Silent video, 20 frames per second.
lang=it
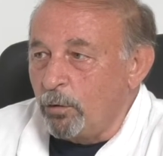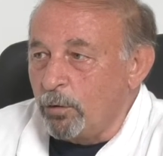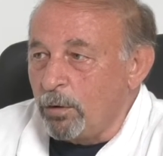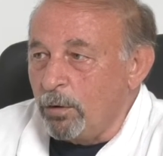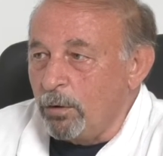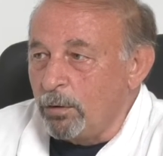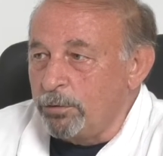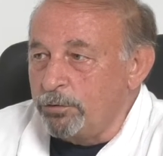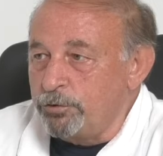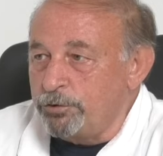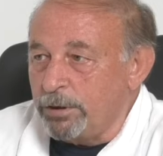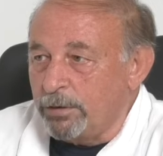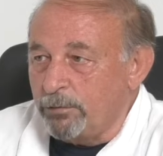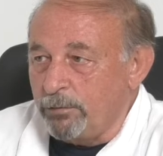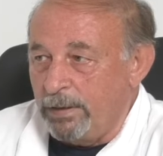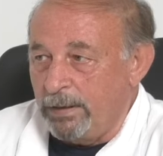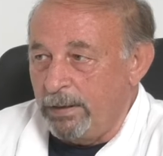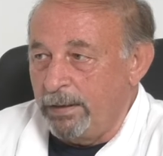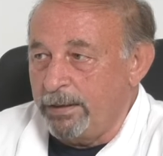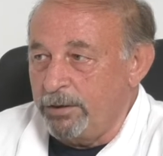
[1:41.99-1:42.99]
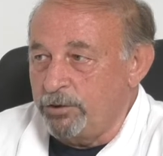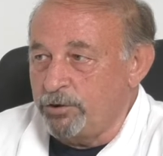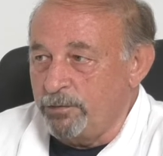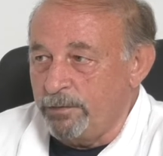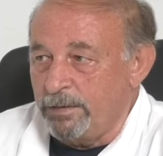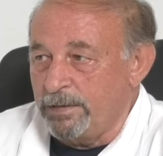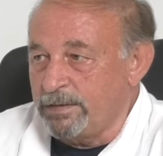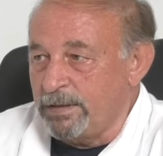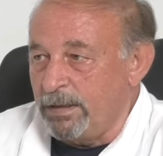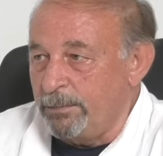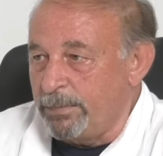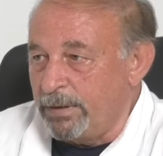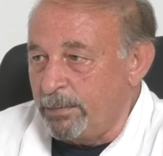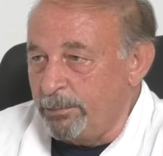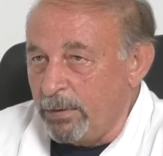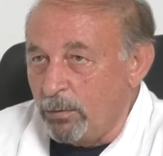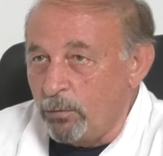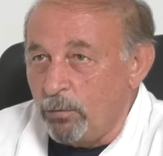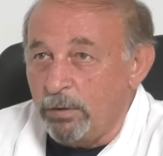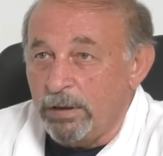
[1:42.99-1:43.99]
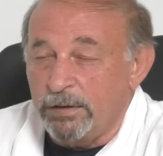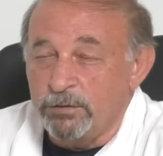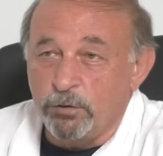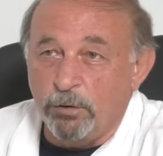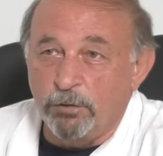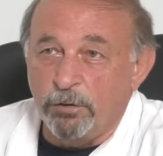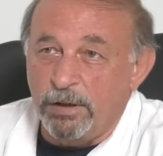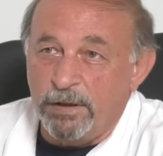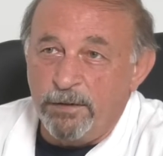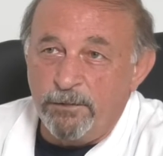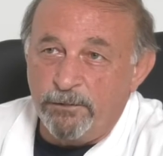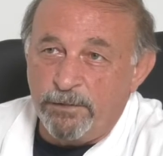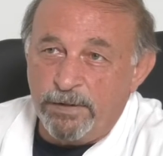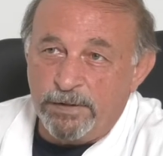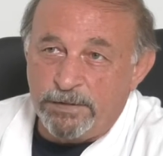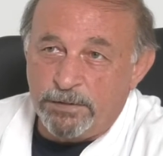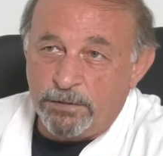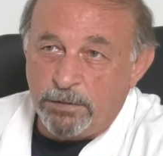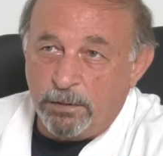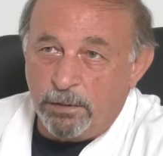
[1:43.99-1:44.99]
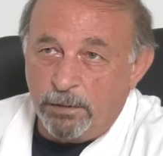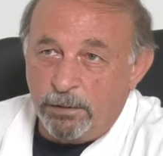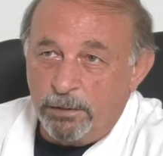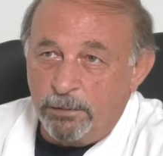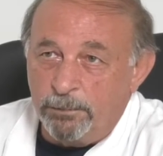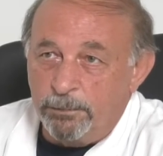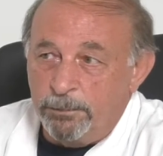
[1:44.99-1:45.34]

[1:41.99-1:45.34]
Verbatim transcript: urologi e quella che ci fa sempre paura sono le infezioni.